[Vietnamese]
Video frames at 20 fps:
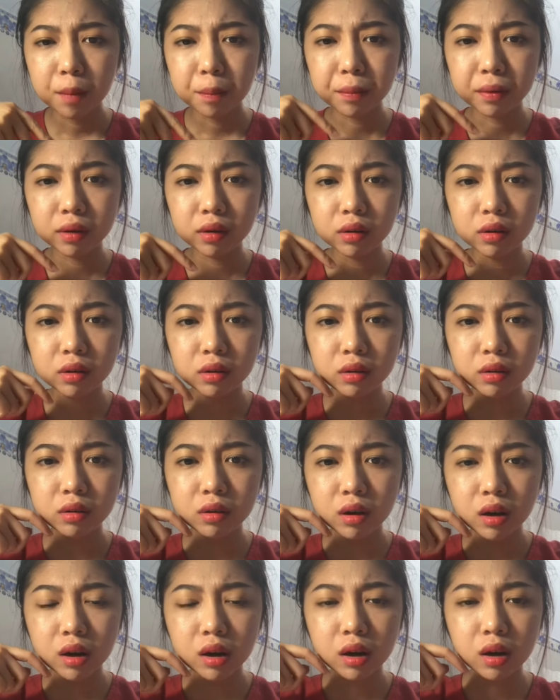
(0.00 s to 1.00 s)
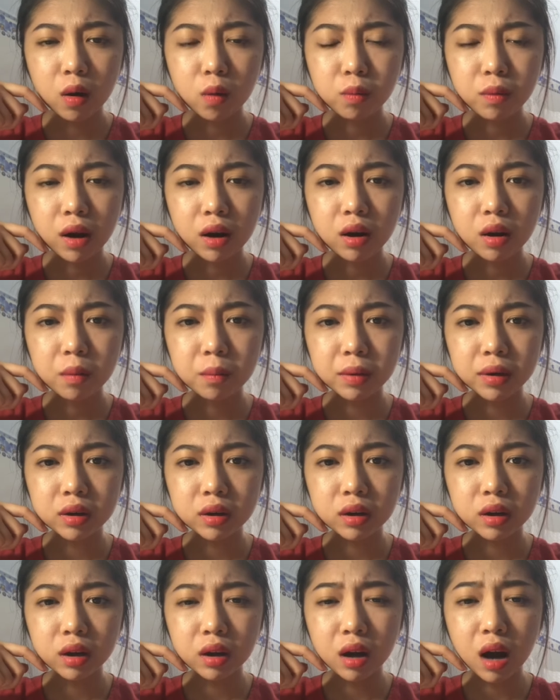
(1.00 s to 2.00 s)
mình lúc đó là
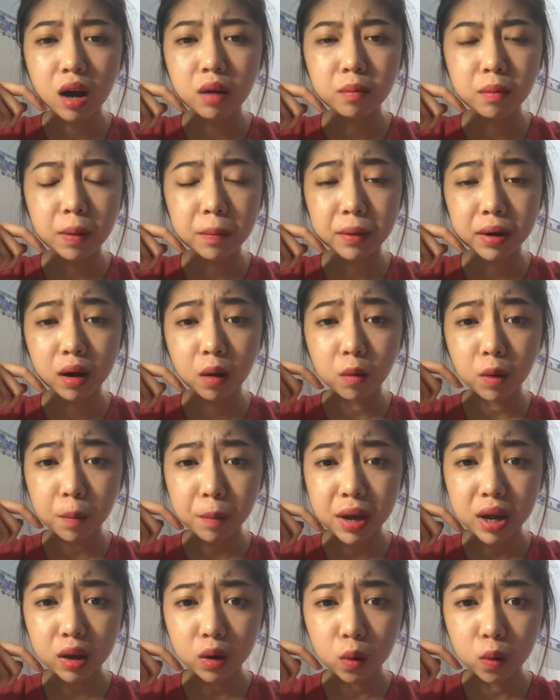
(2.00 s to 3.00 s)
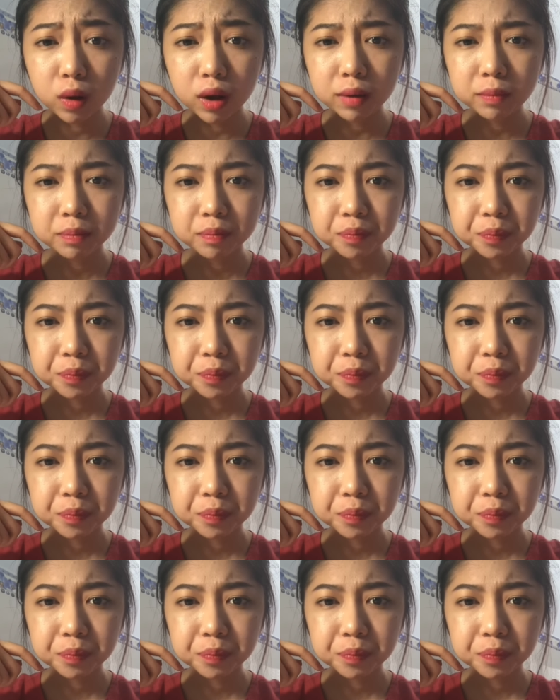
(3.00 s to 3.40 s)
mình ngưng mà mình không có biết luôn á